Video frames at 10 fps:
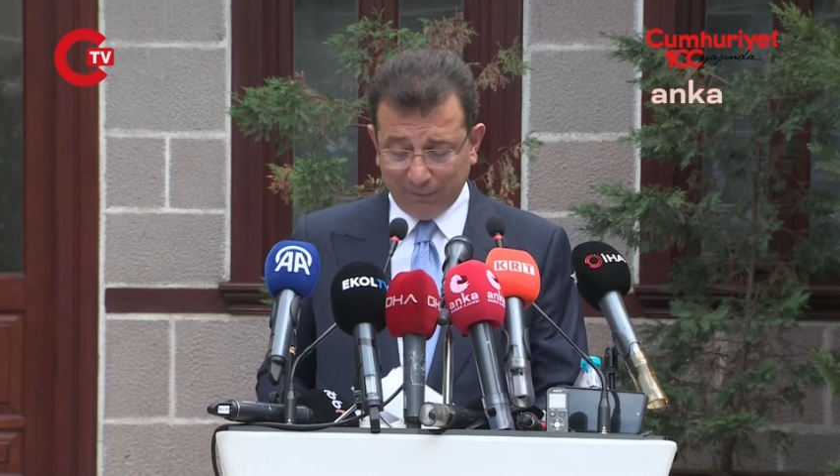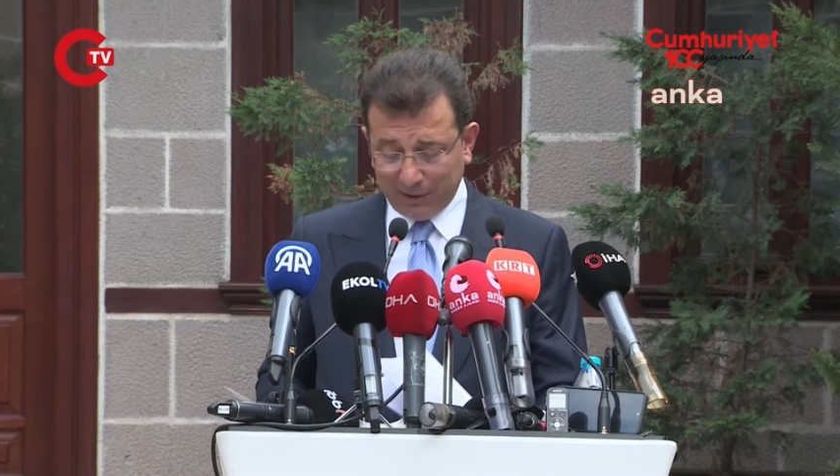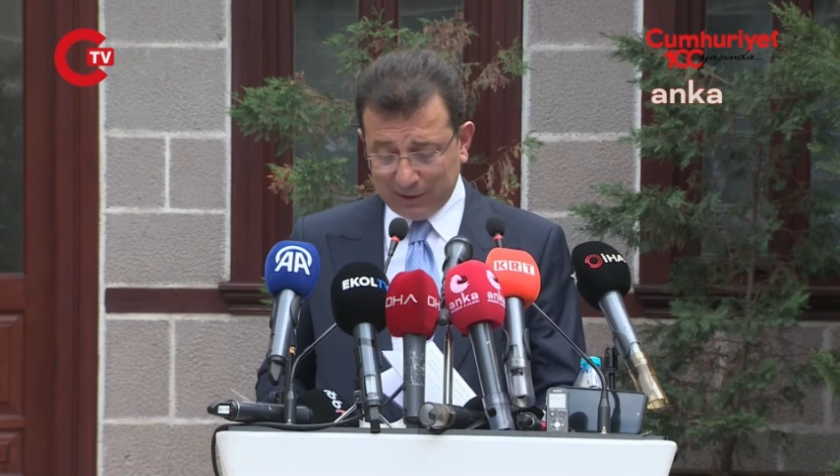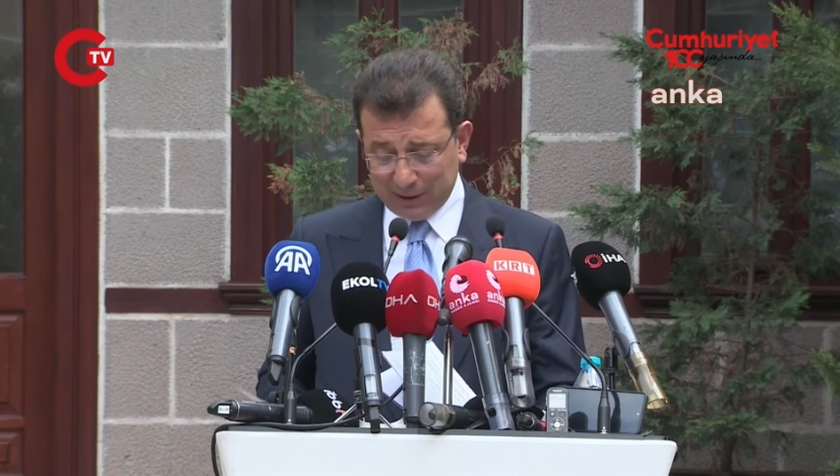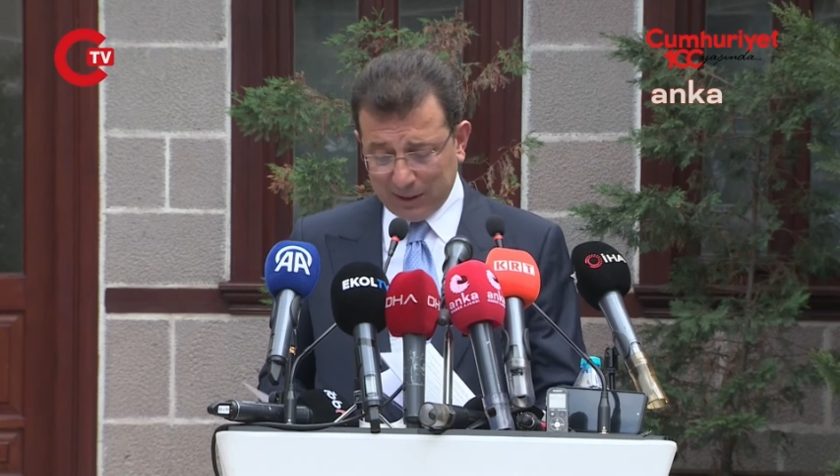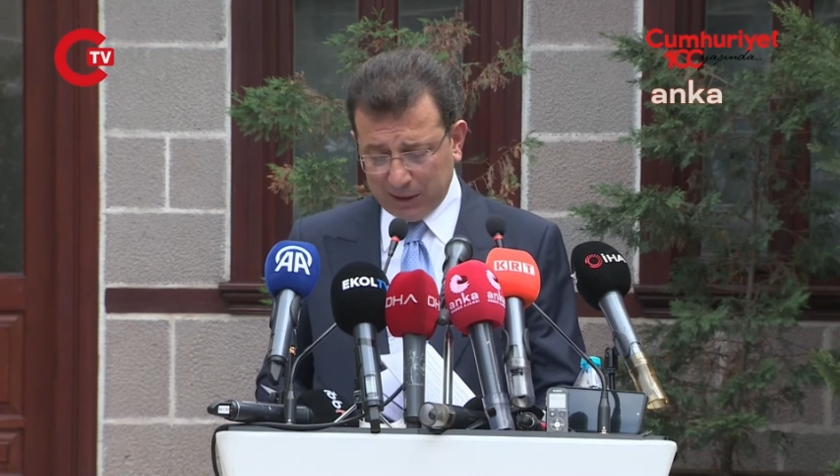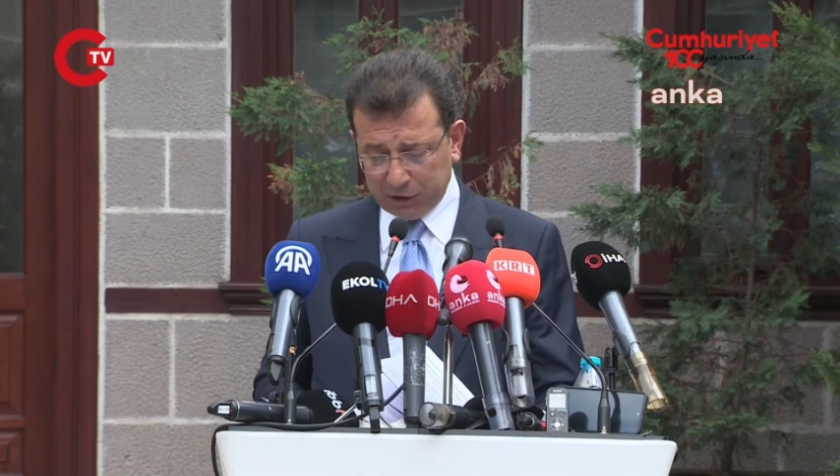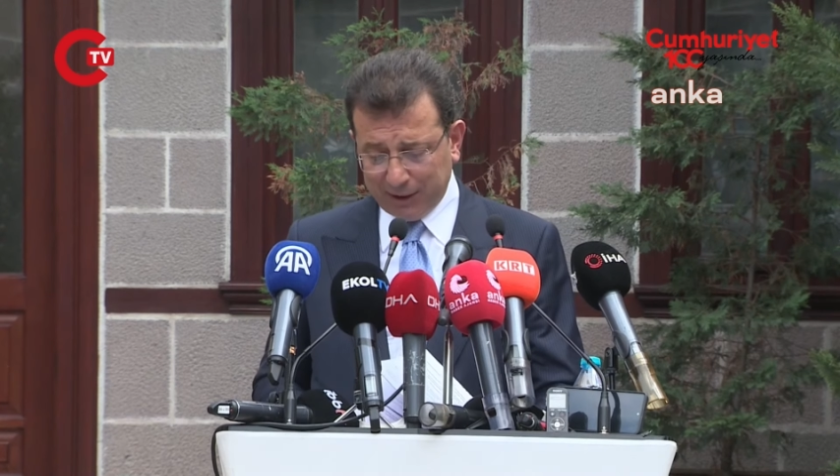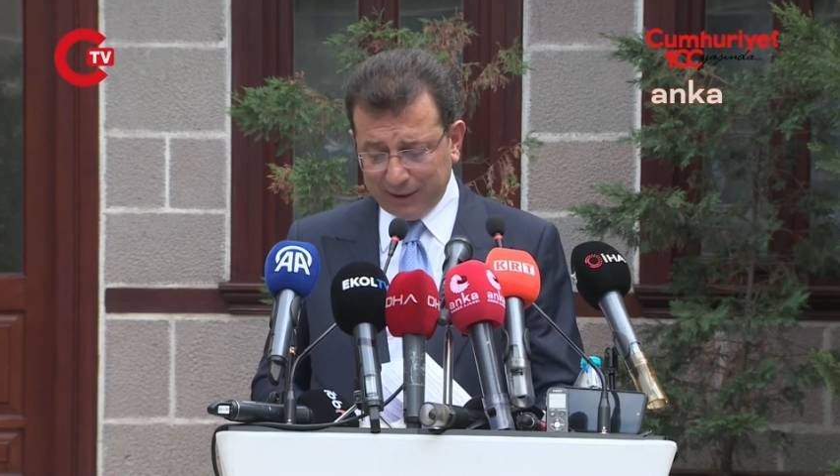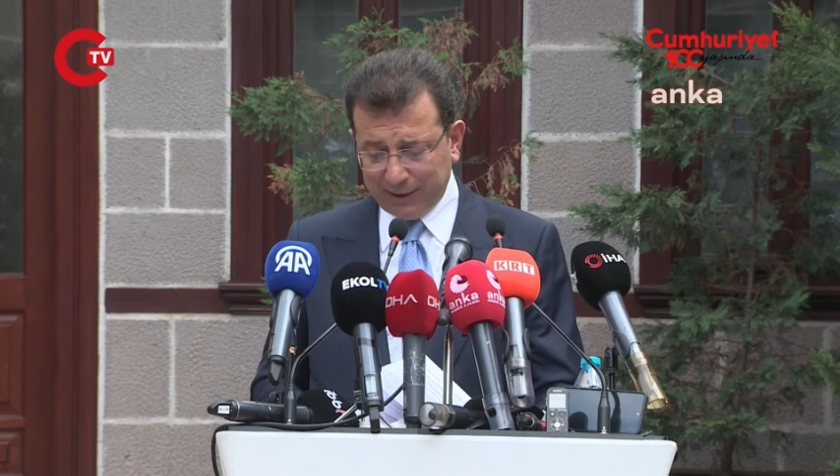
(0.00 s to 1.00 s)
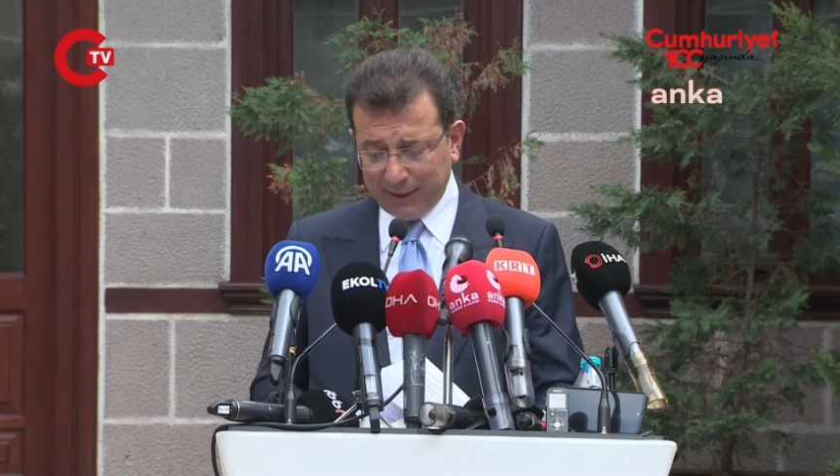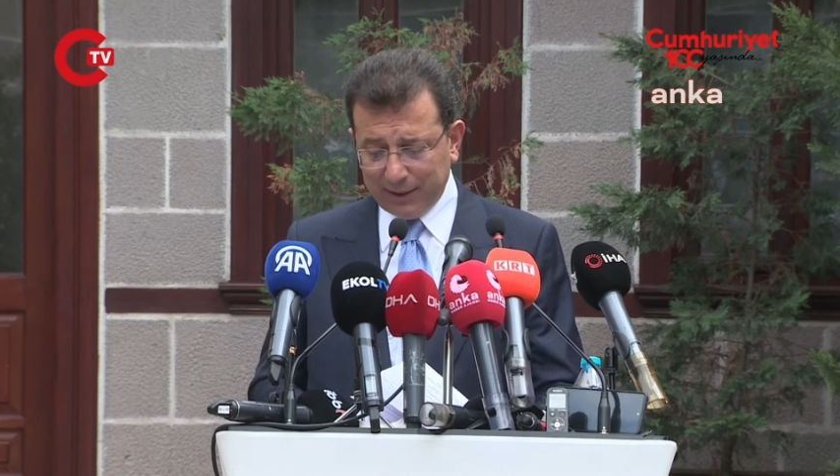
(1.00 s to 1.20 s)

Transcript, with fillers: vatandaşları